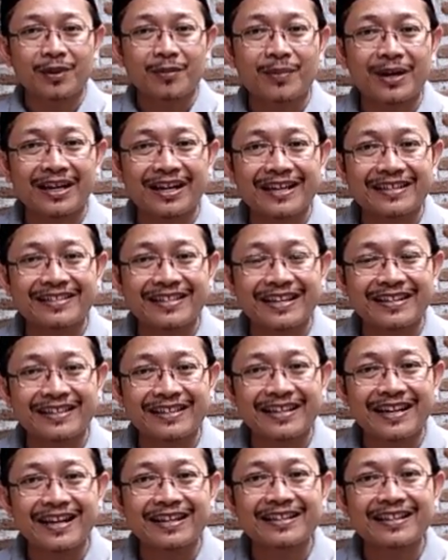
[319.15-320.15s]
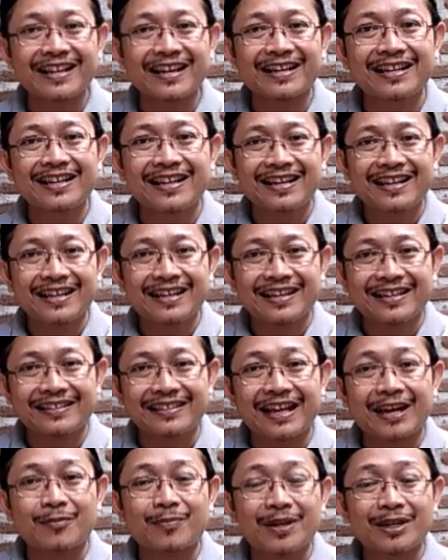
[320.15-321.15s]
maka jadikanlah
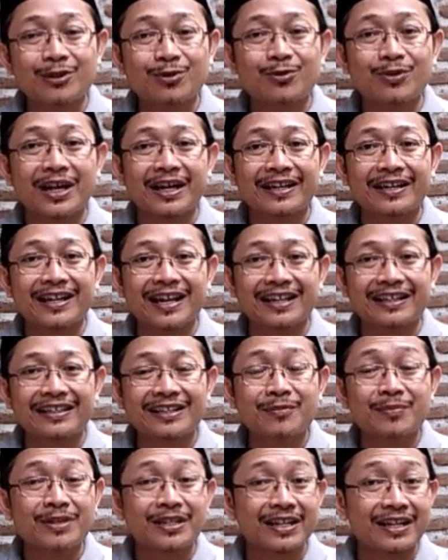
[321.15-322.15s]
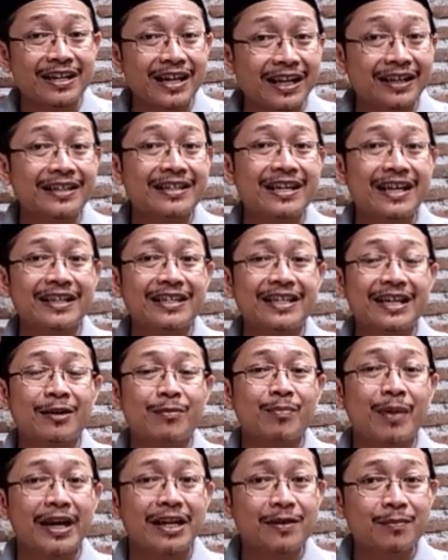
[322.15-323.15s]
sahabatku laki-laki menjadi laki-laki
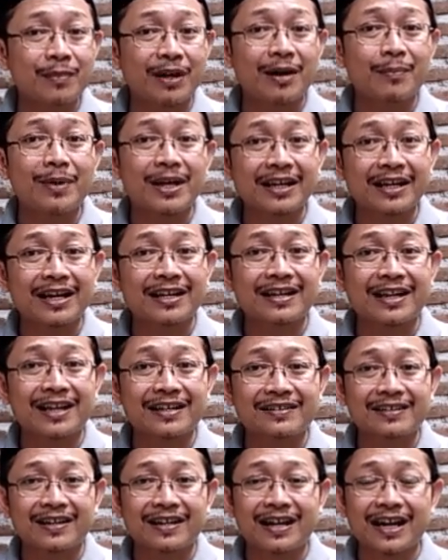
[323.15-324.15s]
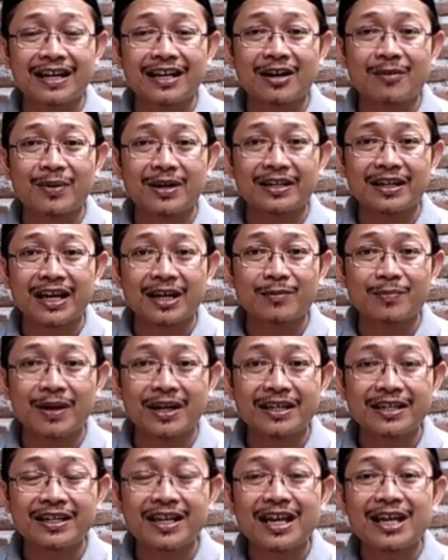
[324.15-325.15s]
yang baik mengamalkan ajaran agama dengan
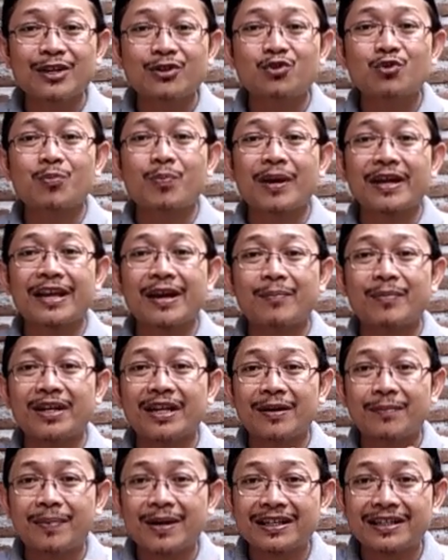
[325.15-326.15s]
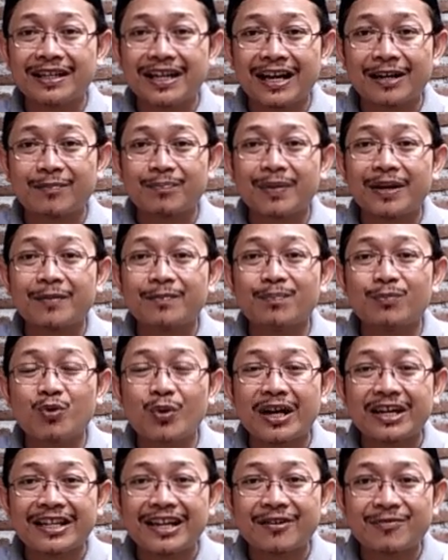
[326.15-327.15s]
baik supaya mendapatkan
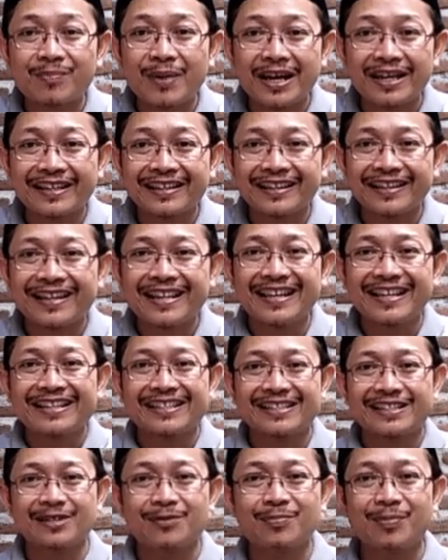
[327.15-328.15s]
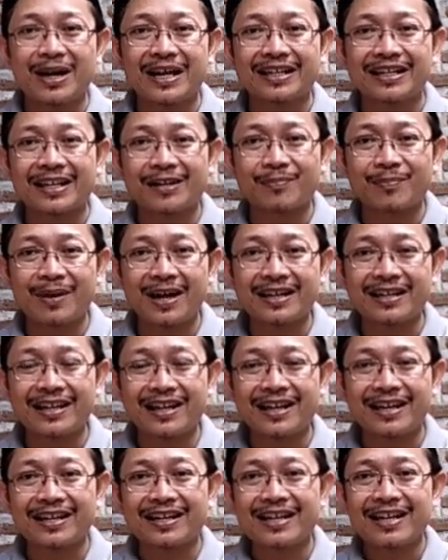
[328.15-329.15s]
perempuan yang baik
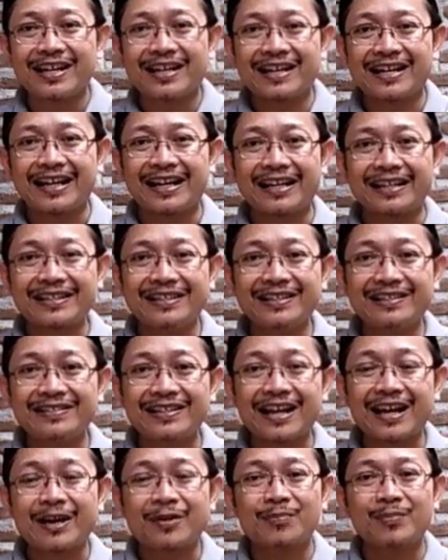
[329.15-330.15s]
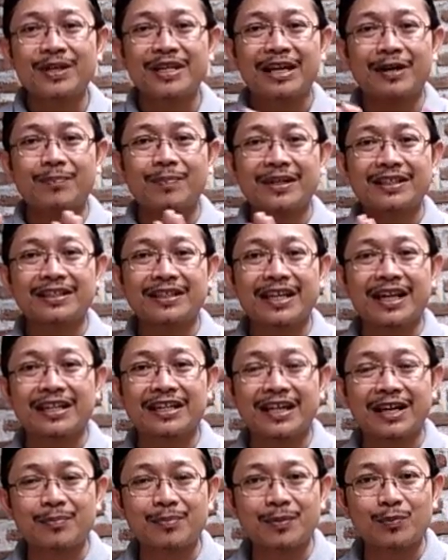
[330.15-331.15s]
sebagaimana Aisyah mendapatkan
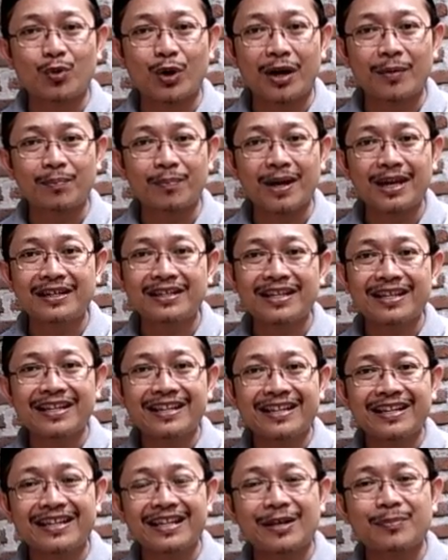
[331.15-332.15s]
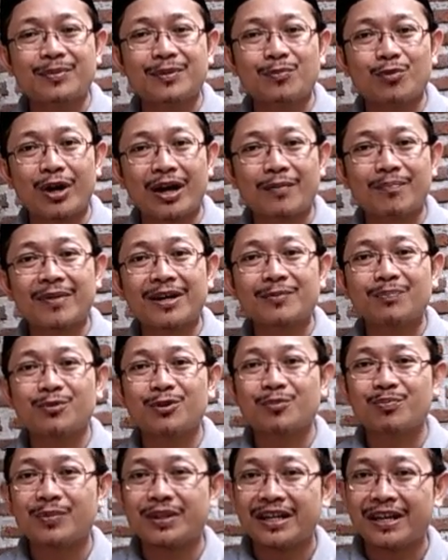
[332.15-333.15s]
Nabi Muhammad Nabi Muhammad
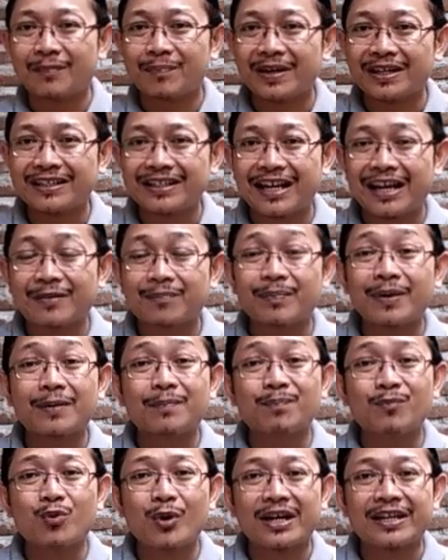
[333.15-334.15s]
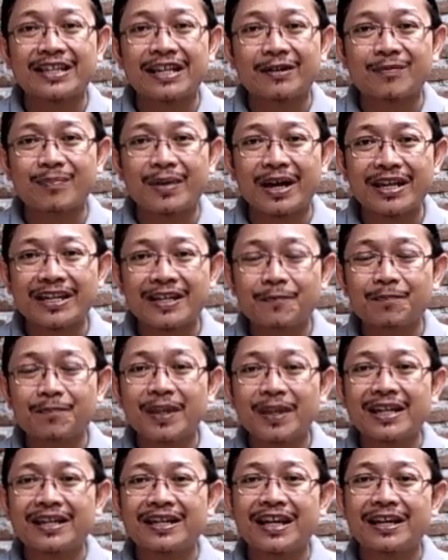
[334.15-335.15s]
pun mendapatkan perempuan yang baik
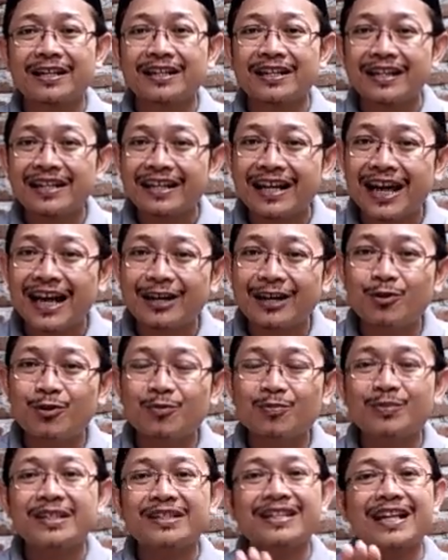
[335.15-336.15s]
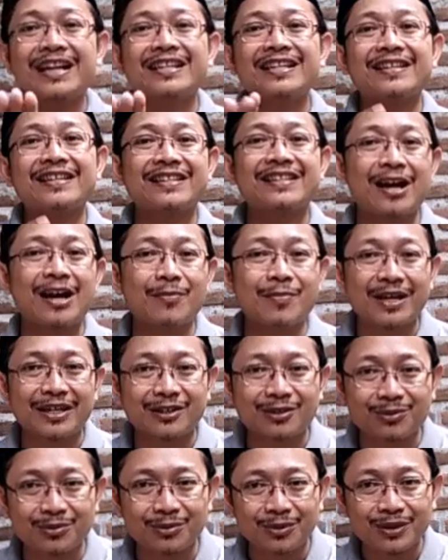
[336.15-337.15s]
dan kalau misalnya
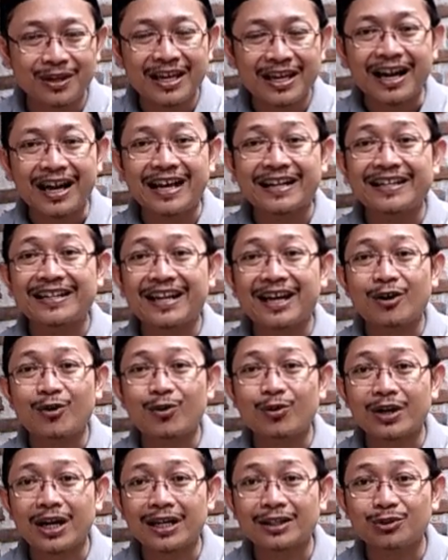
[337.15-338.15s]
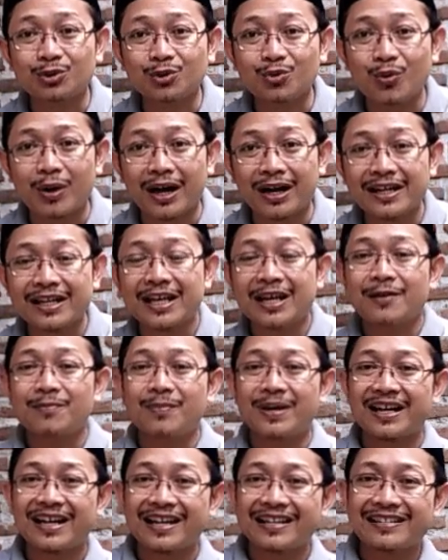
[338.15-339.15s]
sahabatku adalah orang tua
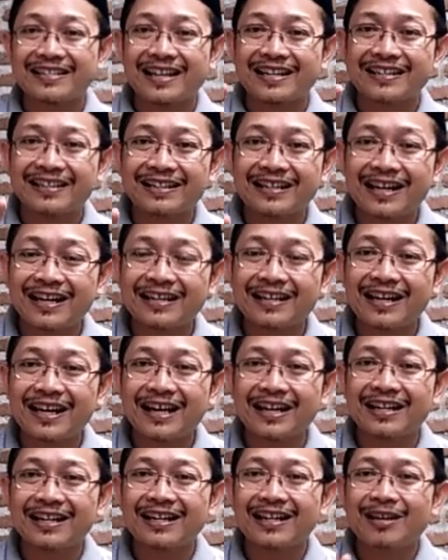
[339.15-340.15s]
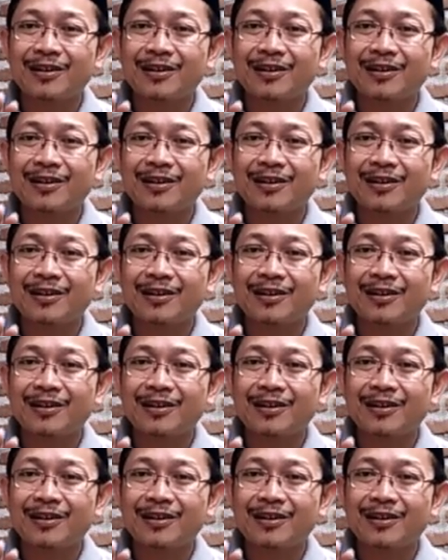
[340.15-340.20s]
maka jadikanlah